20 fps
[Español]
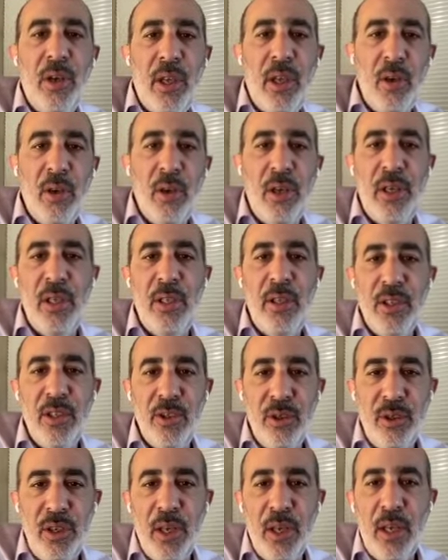Es algo que los
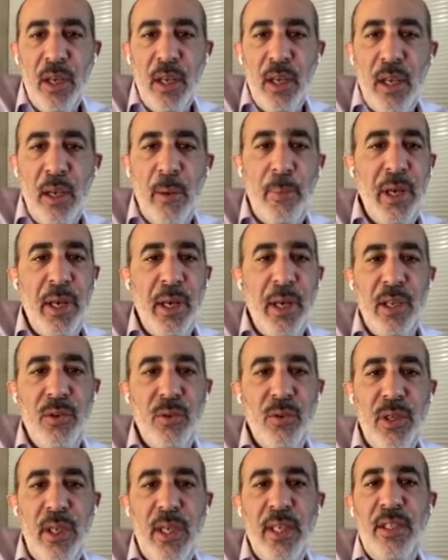clientes hoy
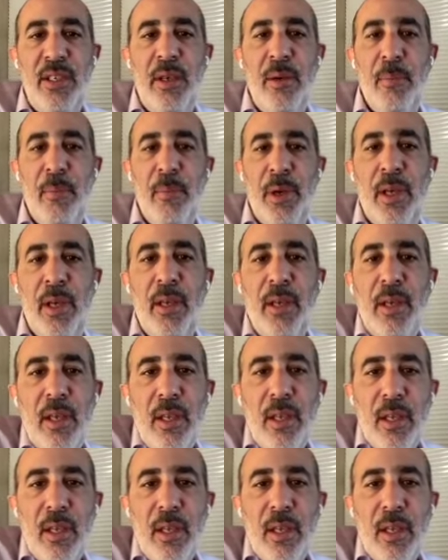esperan que suceda siempre.